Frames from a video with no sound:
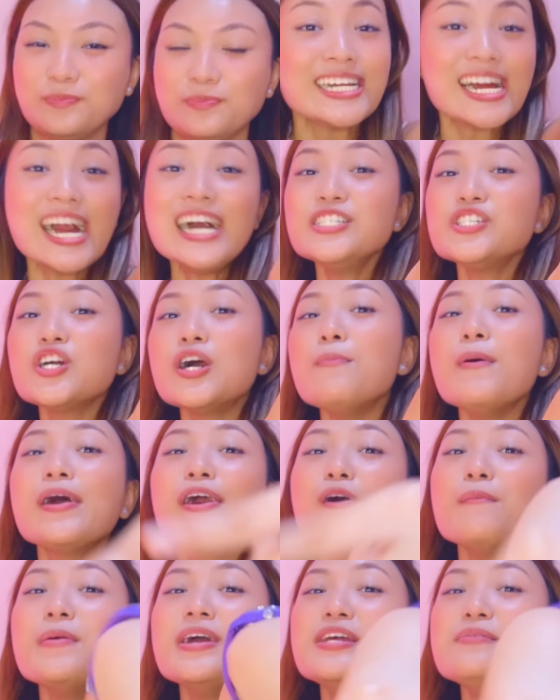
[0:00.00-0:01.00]
Kalian juga boleh
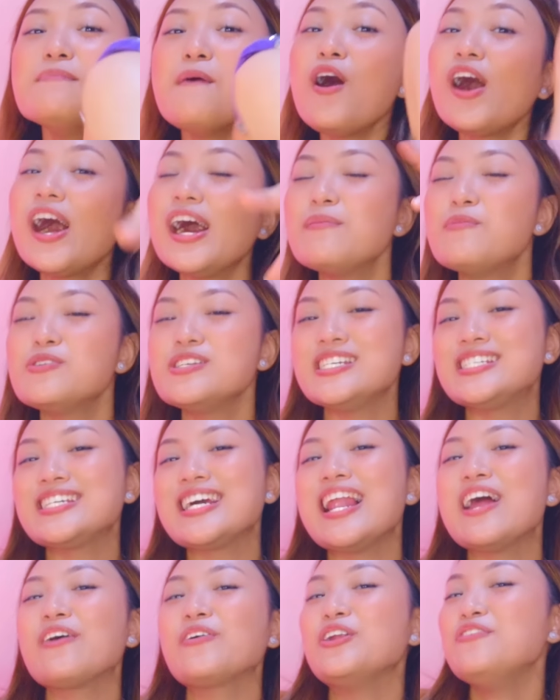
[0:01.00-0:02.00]
komen di bawah kalian mau Jessica
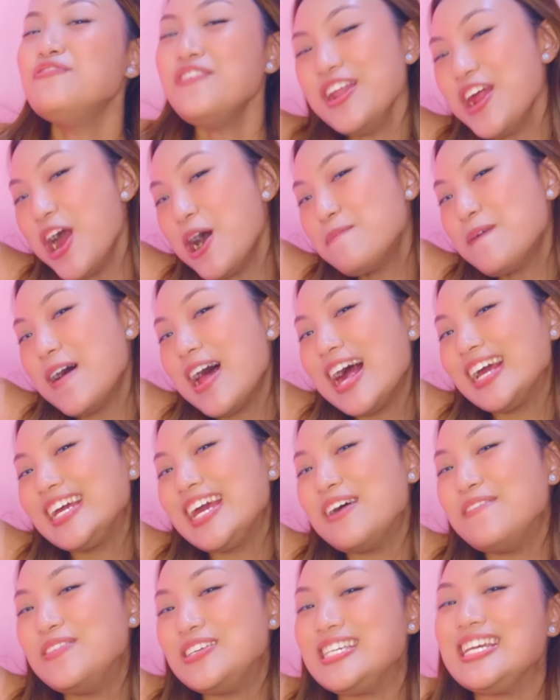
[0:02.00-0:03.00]
lakuin video apa lagi
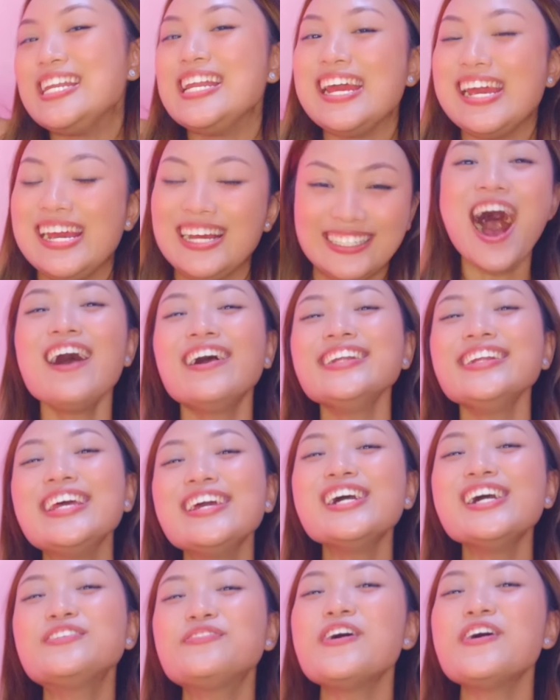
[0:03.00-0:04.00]
abis ini. Oke, okay, thank
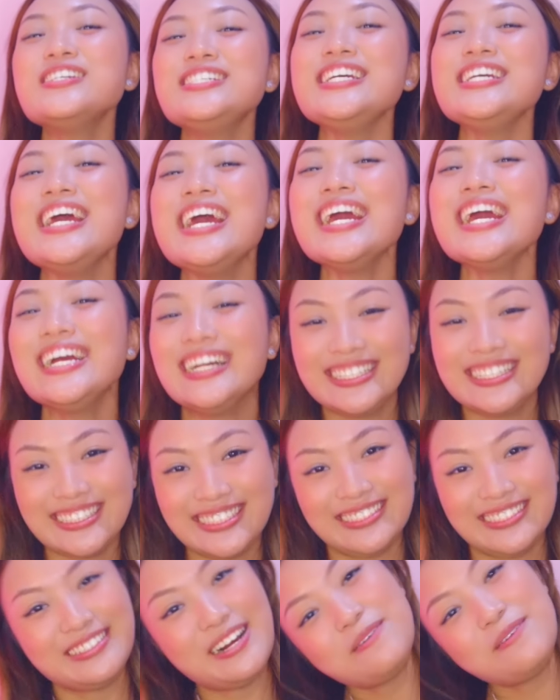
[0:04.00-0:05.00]
you for watching.
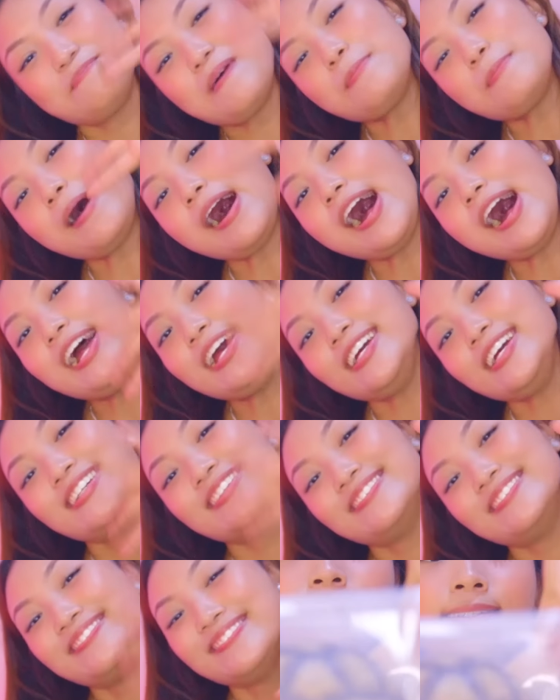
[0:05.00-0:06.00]
Bye-bye.
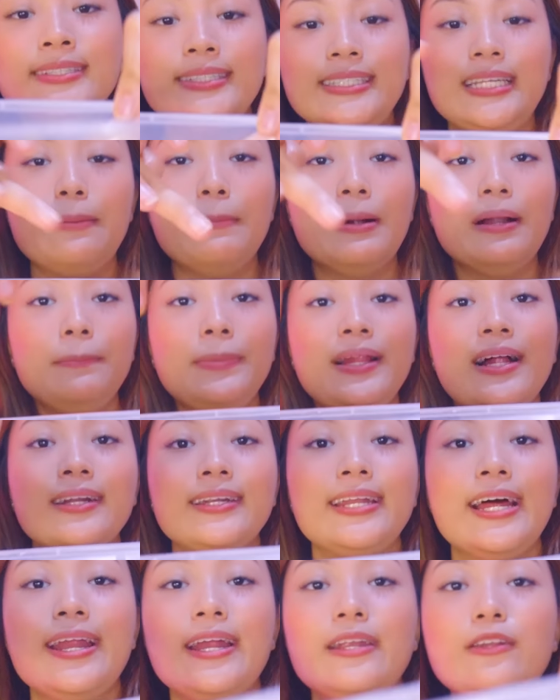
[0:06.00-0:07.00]
Jamal bilang
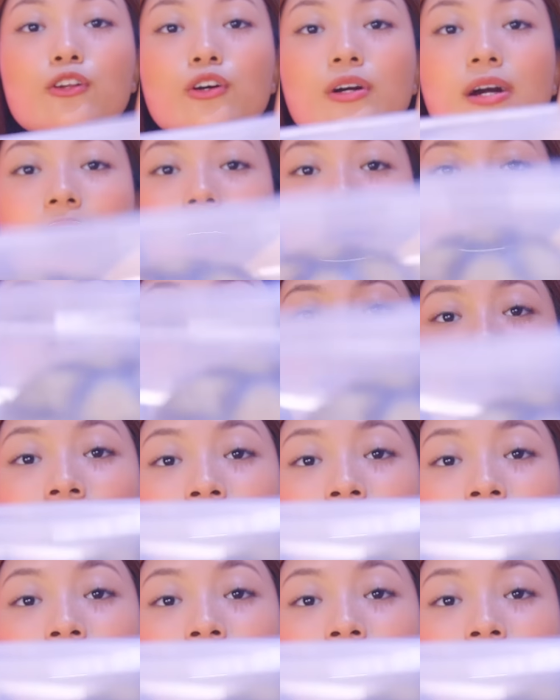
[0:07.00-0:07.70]
dadah dulu ke kamera.